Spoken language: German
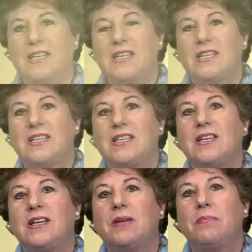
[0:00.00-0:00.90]

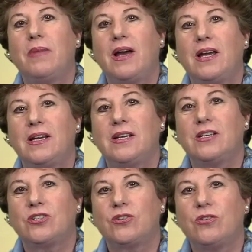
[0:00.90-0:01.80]
ich
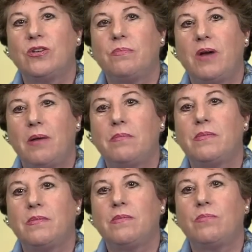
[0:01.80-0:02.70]
meine schöne
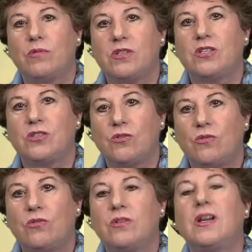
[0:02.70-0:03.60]

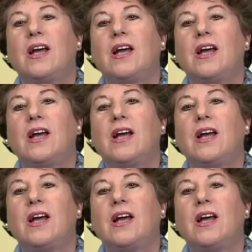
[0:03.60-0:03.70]
Beamtenposition